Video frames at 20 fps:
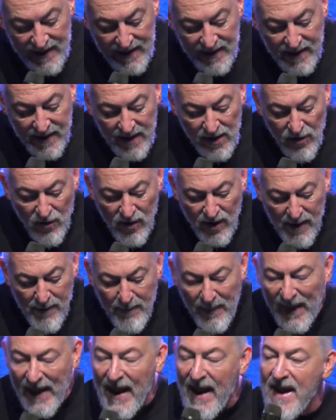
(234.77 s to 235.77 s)
Y quiero
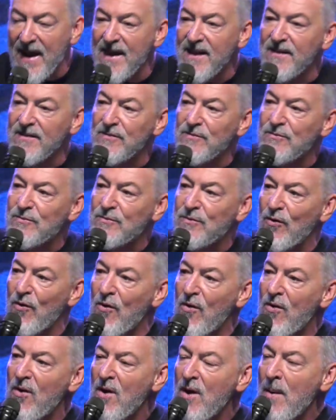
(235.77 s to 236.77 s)
que para
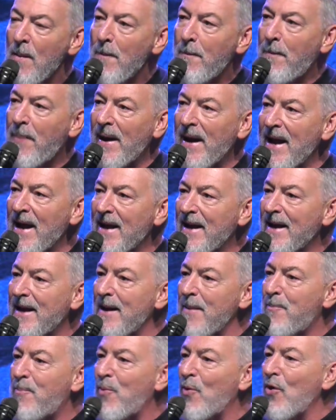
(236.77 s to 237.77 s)
esto, para
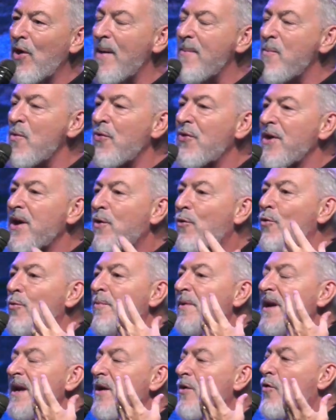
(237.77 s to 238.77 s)
que podamos
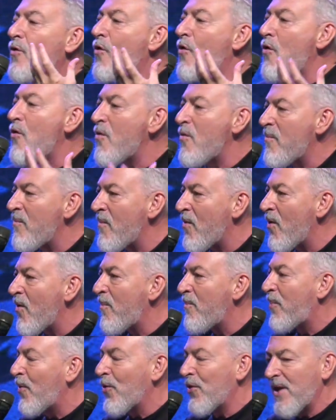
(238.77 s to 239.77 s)
descubrir
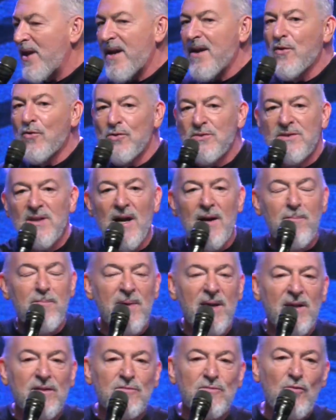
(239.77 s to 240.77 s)
cómo poder encontrar
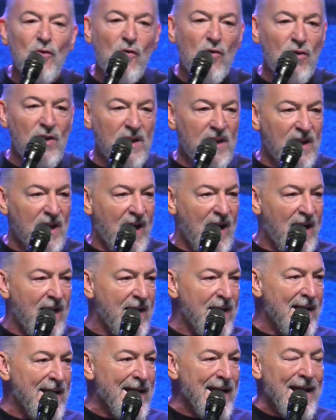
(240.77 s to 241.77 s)

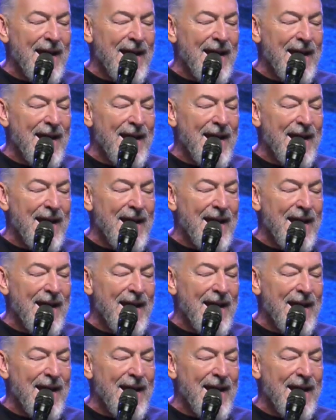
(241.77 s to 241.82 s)
victoria